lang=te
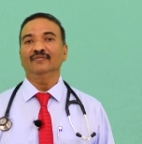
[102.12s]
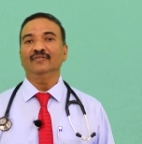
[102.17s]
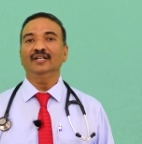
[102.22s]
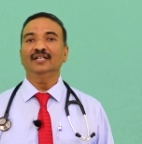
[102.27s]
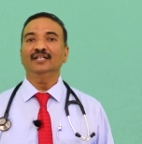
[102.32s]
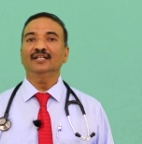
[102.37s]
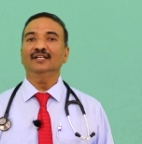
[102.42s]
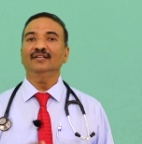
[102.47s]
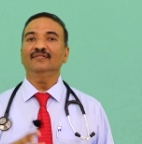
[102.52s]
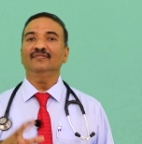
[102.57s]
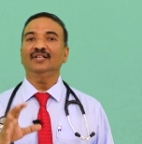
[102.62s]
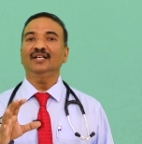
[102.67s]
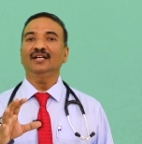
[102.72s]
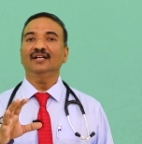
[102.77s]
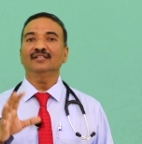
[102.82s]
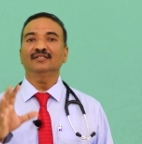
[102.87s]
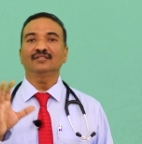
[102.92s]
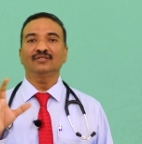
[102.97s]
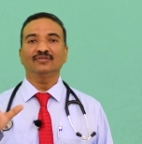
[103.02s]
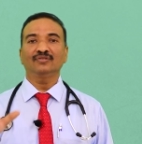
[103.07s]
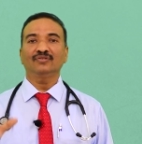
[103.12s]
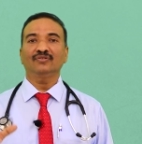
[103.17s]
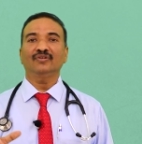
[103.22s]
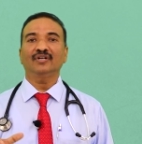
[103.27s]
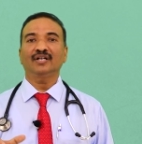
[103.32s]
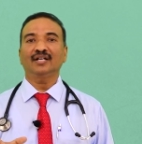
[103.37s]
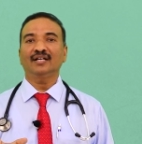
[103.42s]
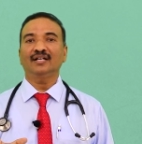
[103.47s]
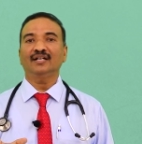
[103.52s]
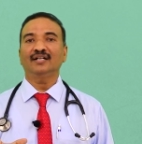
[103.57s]
వెంటనే వీలైనంత
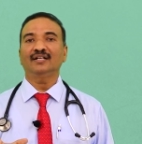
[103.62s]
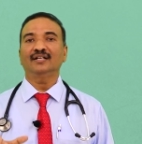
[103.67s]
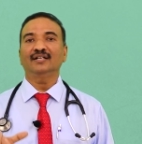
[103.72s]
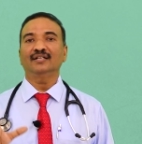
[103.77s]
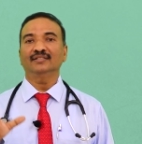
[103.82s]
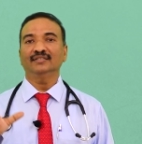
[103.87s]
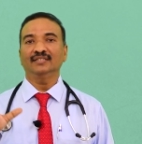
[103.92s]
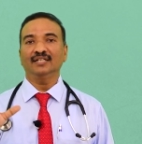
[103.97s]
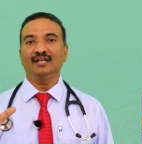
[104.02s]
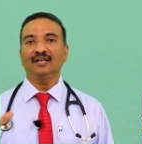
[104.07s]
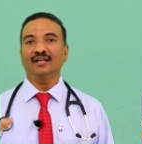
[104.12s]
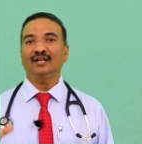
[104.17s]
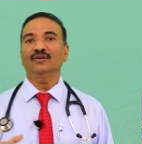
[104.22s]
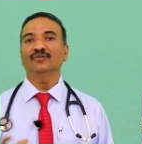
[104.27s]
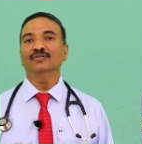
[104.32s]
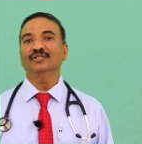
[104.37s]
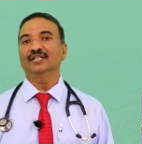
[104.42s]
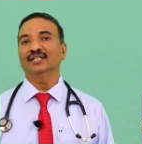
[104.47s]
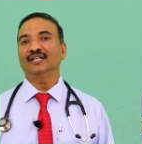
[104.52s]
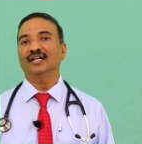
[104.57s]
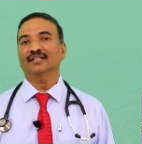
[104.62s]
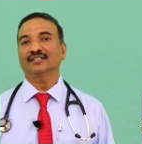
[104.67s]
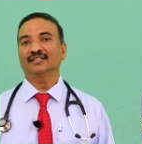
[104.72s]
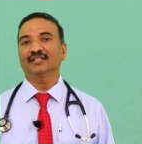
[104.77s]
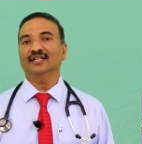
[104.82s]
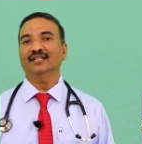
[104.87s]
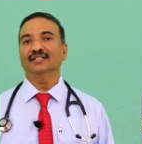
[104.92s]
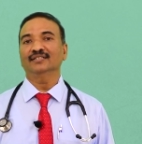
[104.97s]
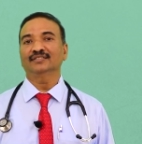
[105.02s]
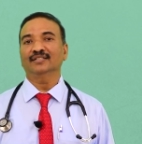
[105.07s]
త్వరగా దగ్గరలో ఉన్న
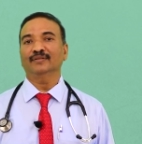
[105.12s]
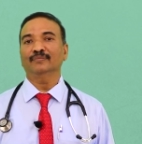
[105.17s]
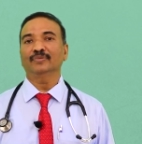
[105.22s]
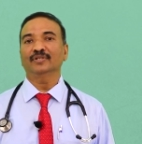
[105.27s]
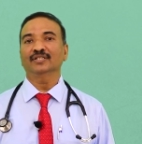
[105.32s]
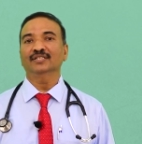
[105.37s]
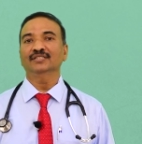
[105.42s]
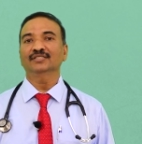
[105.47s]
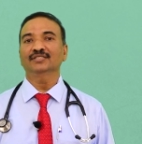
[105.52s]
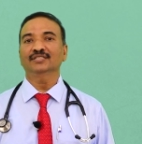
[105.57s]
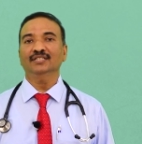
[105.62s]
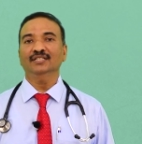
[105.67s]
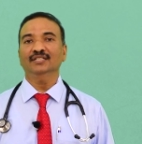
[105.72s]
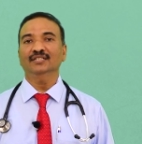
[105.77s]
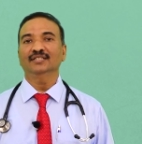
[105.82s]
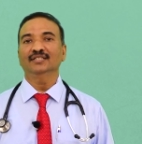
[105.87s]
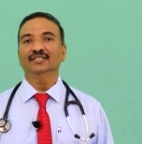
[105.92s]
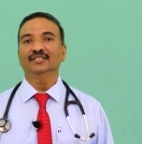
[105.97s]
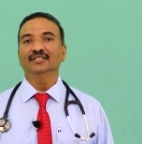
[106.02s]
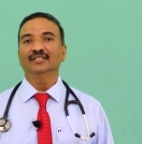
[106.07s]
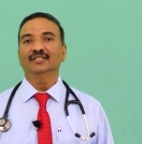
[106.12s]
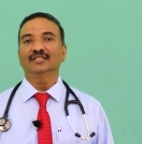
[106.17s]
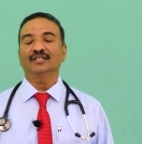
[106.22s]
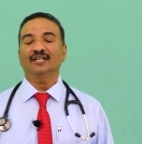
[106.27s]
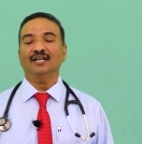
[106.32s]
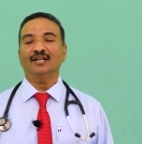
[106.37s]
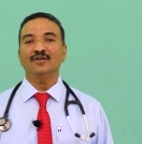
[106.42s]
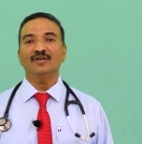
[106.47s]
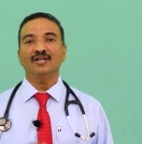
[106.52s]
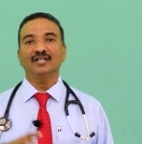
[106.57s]
డాక్టర్ గారిని సంప్రదించి
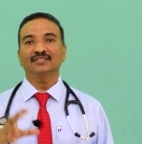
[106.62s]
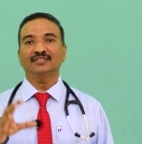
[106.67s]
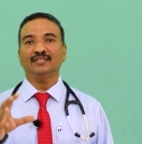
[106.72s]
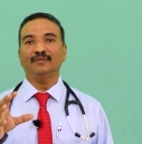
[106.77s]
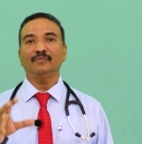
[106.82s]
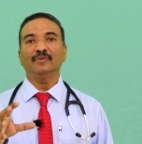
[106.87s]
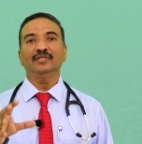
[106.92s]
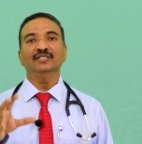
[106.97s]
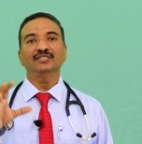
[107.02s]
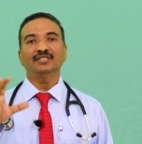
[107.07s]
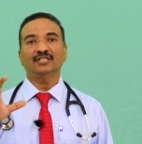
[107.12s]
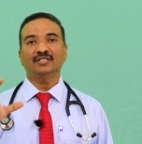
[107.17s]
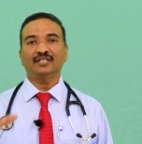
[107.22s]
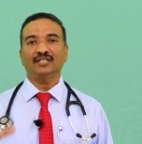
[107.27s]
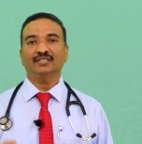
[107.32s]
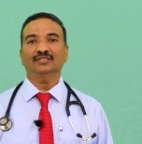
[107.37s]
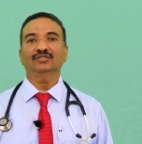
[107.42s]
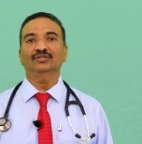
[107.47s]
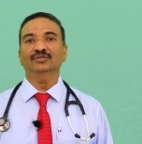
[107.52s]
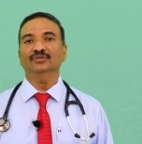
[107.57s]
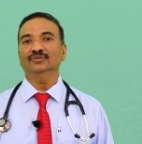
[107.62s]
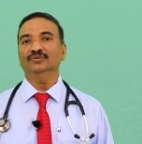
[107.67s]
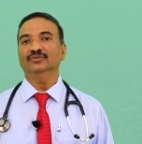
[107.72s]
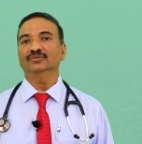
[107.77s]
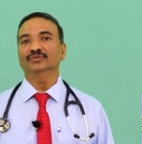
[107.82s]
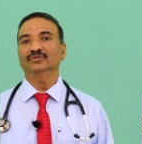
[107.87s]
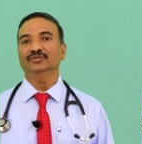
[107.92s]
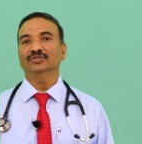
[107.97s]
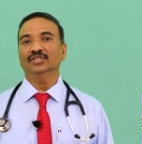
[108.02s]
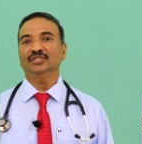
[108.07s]
కరోనాకు సంబంధించిన టెస్టు
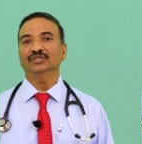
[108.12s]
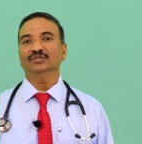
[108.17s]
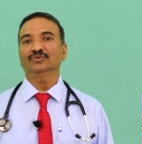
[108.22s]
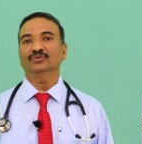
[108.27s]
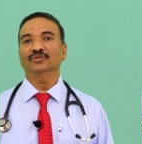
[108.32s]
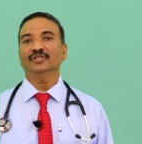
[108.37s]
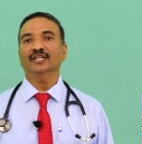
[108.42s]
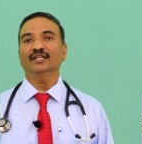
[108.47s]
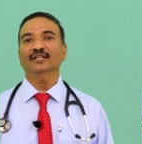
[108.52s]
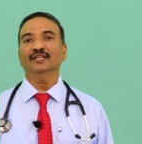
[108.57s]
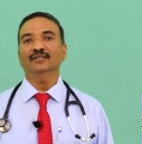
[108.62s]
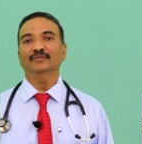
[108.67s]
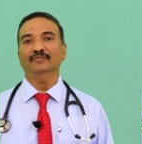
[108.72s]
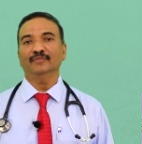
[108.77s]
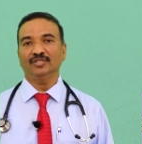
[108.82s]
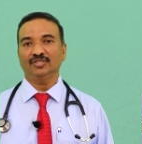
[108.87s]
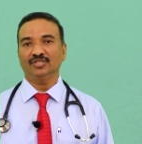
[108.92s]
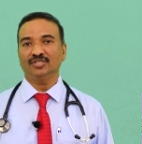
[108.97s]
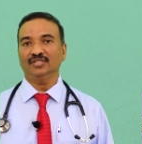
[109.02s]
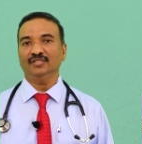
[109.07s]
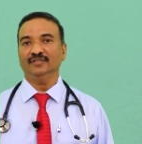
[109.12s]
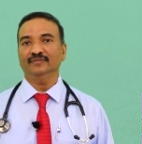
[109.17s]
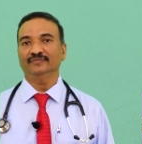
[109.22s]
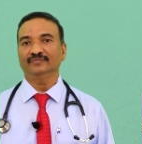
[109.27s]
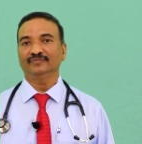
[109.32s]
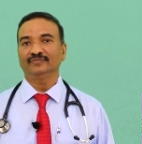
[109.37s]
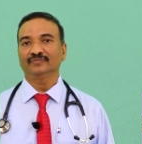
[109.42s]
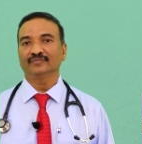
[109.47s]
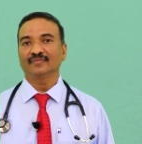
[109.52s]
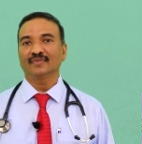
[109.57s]
చేసుకుంటే మంచిది
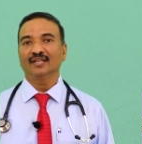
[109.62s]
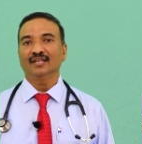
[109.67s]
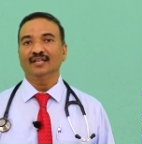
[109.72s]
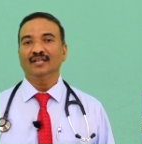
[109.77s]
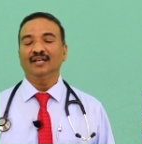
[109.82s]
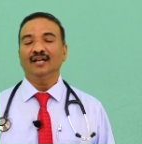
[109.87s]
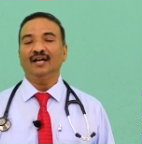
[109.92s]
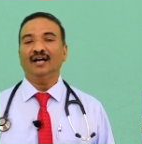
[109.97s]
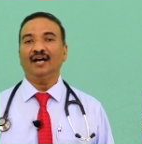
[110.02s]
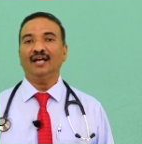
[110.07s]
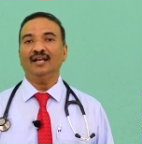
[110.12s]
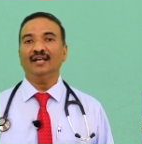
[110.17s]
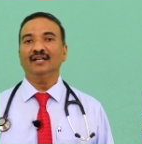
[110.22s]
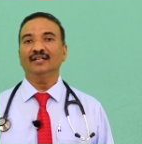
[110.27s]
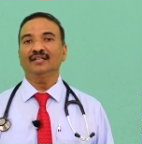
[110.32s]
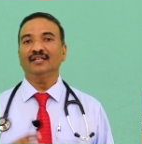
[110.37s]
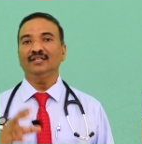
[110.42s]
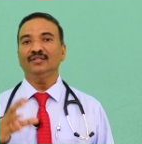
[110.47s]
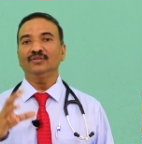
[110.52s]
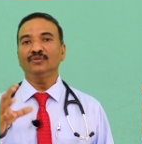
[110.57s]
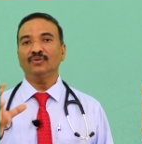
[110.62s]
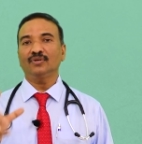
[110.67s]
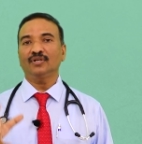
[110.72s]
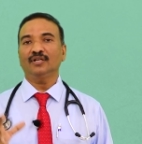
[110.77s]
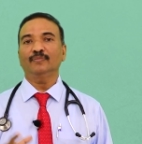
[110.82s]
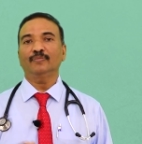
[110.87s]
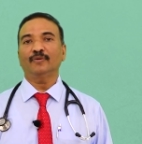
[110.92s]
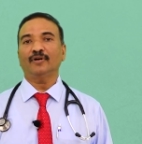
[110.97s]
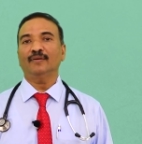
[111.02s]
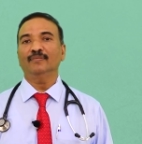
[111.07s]
అలాగే
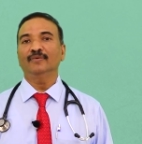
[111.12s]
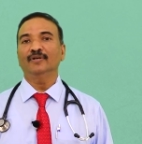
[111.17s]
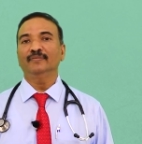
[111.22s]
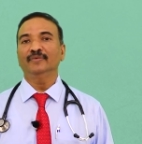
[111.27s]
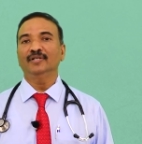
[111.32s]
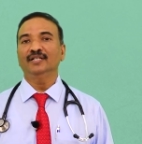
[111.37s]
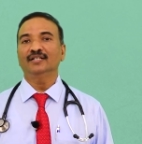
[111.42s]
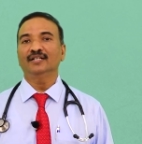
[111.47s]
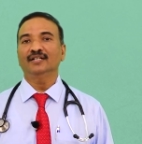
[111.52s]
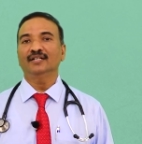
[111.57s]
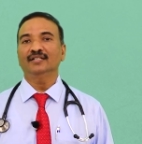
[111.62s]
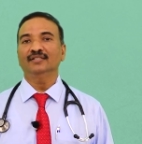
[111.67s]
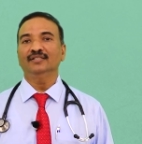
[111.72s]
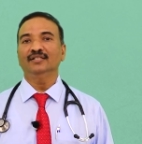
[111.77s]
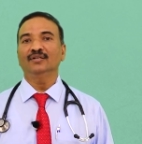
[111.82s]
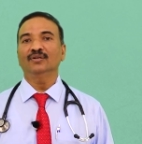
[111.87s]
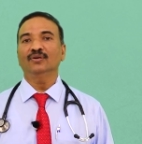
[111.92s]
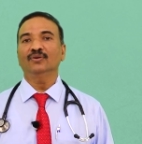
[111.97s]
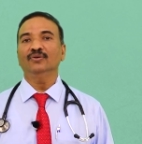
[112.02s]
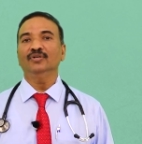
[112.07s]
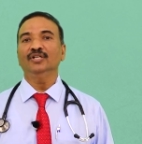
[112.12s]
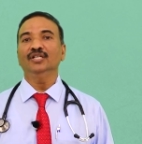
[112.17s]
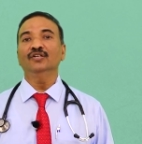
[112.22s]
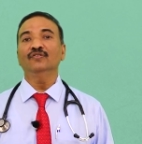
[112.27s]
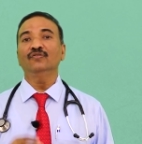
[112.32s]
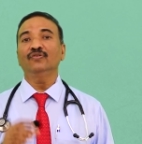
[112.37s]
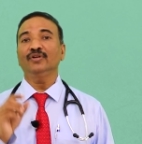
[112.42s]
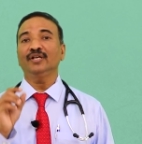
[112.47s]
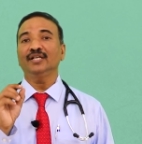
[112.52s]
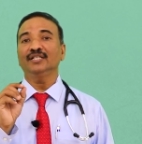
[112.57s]
ఇంకొక ప్రాబ్లం ఏంటంటే దీంట్లో
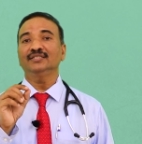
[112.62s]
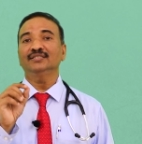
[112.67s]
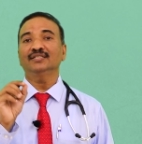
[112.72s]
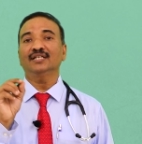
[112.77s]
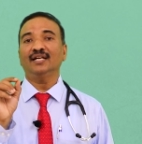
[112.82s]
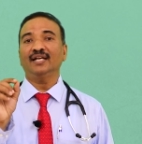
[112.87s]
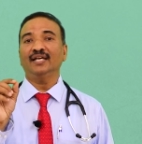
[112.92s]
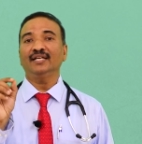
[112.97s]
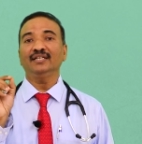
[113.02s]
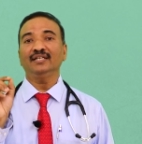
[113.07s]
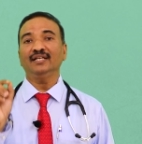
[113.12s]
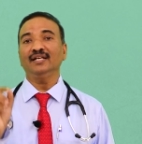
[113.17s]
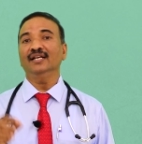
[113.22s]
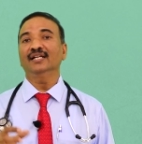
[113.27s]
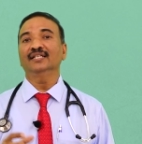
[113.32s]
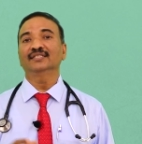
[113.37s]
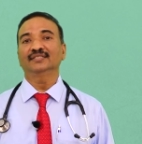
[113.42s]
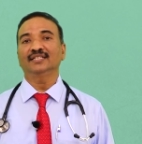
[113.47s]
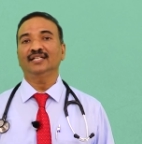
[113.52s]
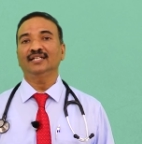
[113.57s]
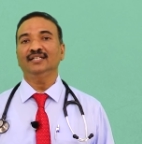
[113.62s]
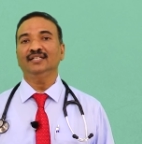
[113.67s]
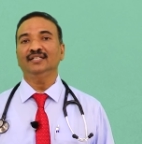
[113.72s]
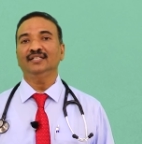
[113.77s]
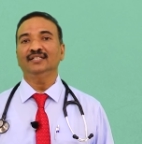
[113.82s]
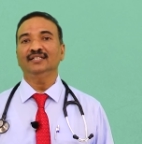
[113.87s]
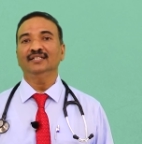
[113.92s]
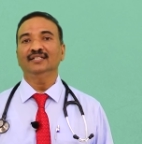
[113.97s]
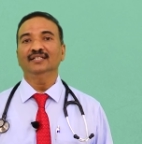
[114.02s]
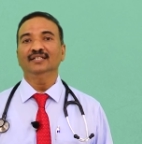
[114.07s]
ఇన్ఫ్లుయెంజా లైక్ ఇల్నెస్ అని
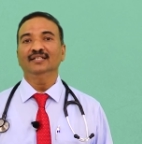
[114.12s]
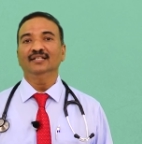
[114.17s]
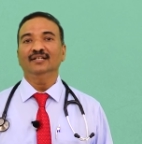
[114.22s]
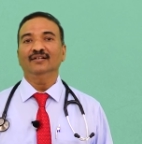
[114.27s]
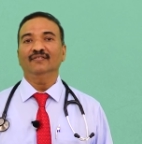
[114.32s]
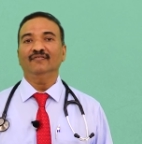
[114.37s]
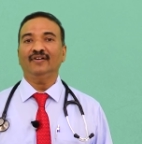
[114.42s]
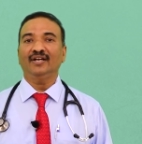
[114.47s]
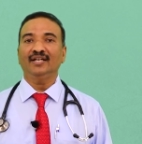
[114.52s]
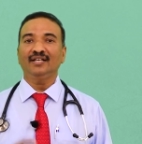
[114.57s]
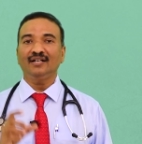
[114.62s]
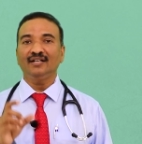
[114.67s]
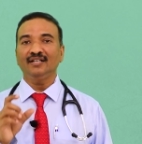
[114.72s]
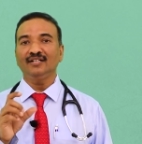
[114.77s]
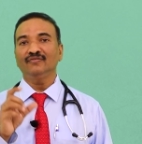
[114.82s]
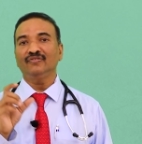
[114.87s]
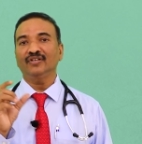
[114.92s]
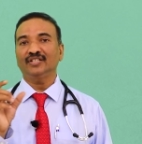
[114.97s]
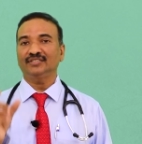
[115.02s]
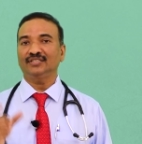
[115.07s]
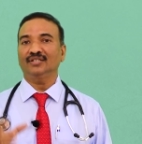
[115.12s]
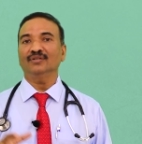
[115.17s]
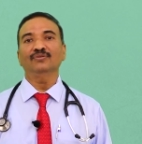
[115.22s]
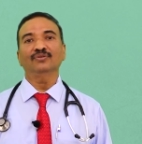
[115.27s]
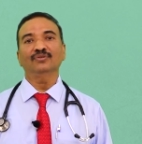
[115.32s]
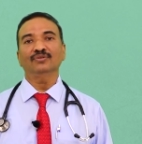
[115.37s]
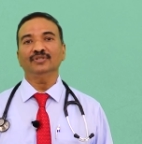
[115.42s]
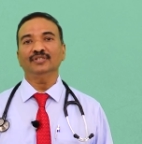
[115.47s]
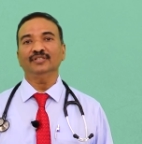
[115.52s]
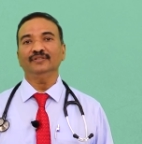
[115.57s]
వైరల్ ఇన్ఫెక్షన్
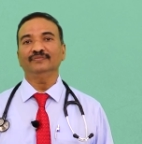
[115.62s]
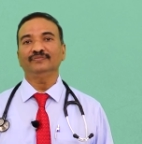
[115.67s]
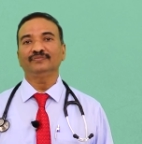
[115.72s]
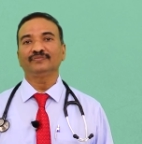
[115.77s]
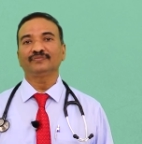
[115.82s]
ఉంటుంది